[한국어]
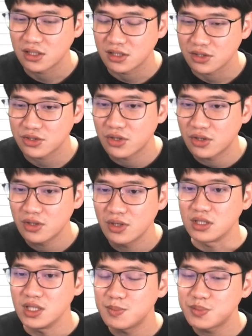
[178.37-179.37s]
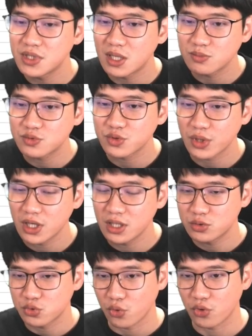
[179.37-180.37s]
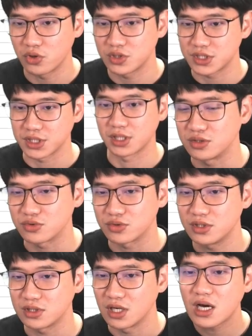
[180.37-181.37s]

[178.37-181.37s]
그래서 if 함수의 조건식 인수는